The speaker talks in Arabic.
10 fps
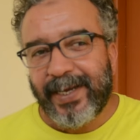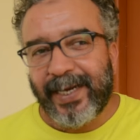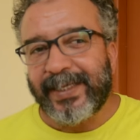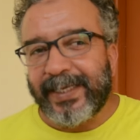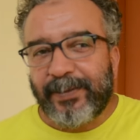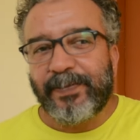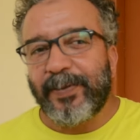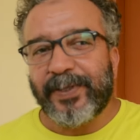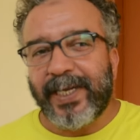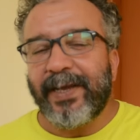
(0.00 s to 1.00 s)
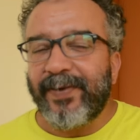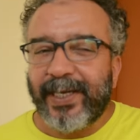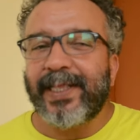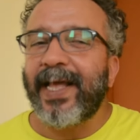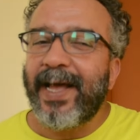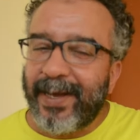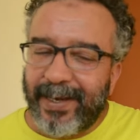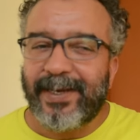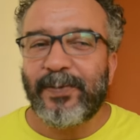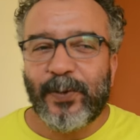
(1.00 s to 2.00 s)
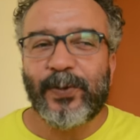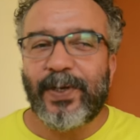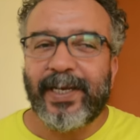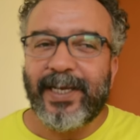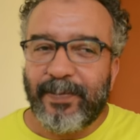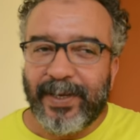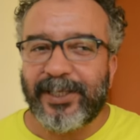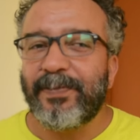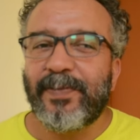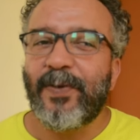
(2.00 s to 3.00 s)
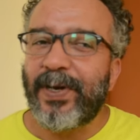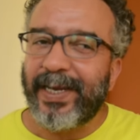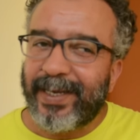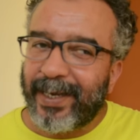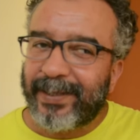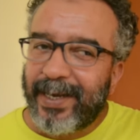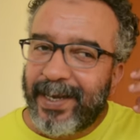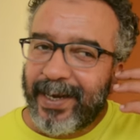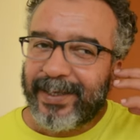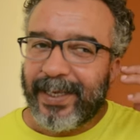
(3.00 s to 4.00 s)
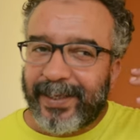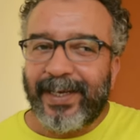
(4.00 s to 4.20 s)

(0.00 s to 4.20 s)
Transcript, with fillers: كتهتم بالمسرح فكتلقى كاين مدن اللي هي مهتمه واللي هي كتعطي